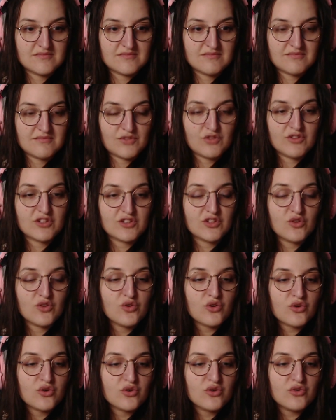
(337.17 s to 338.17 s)
Il va être
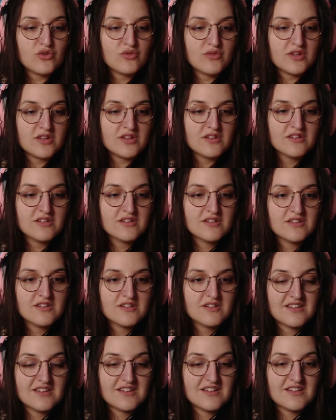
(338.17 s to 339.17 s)
heureux, lui.
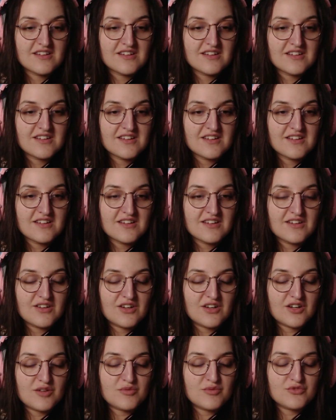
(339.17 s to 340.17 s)

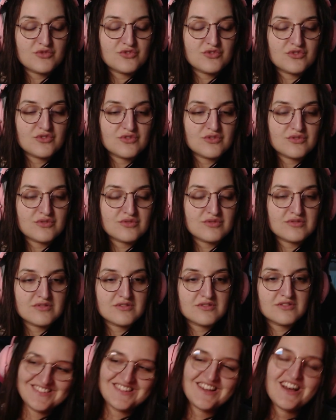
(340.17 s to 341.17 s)
Oh mon dieu.
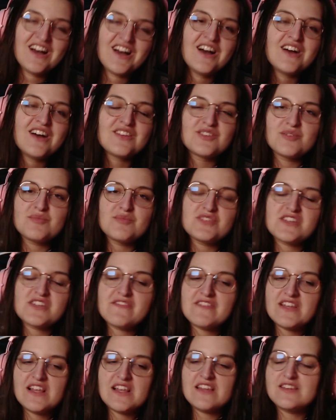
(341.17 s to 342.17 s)
Non, mais
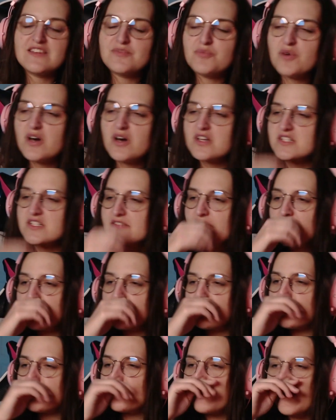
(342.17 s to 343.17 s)
j'avais de l'espoir, j'avais envie de
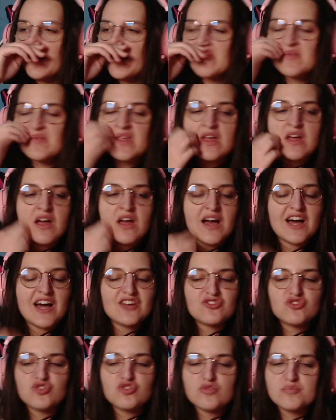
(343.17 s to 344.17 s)
vous faire un
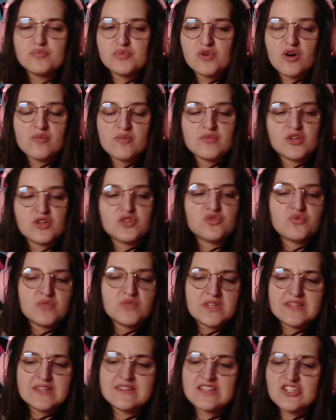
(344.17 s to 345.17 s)
topo en mode
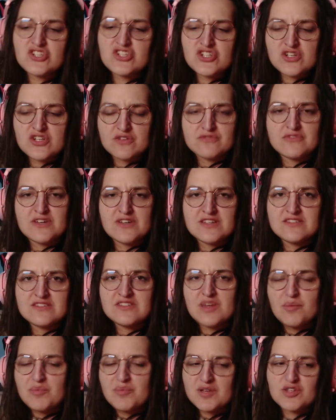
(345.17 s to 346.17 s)
oui, Denji, en fait, il
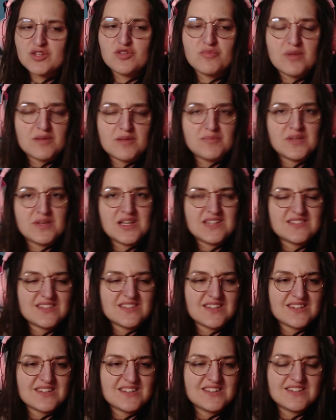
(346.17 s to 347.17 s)
n'y a pas que Palpé les
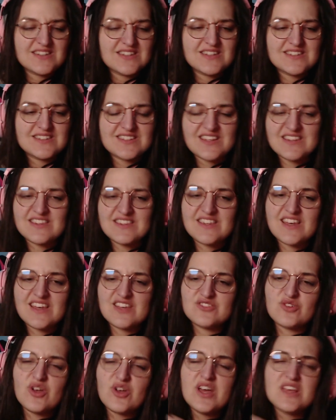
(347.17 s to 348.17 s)
seins qui, s'inquiètent,
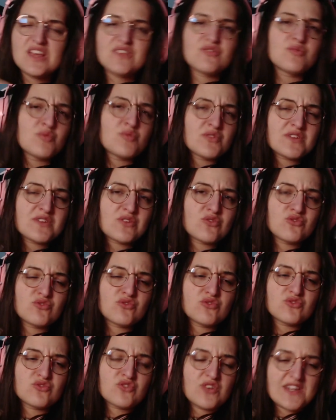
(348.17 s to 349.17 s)
s'inquiète. Il veut montrer aux
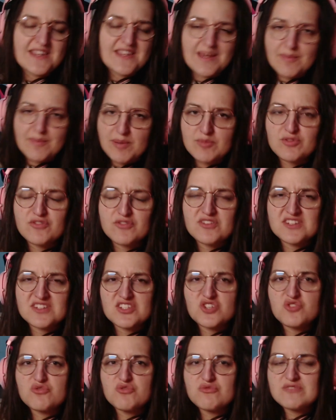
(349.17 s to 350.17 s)
autres qu'il est capable de faire des
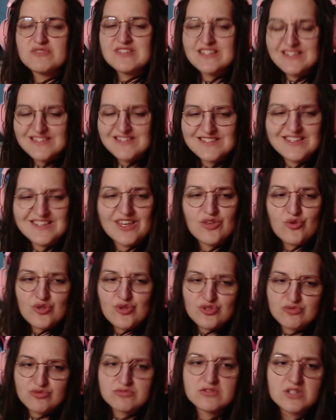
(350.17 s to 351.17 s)
choses, qu'il est sérieux et
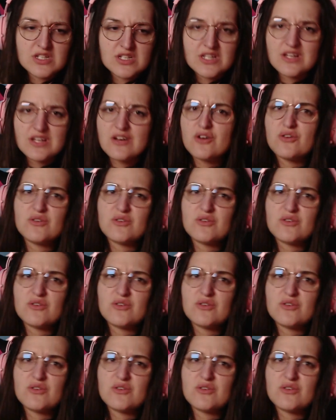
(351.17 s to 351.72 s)
tout. Oh,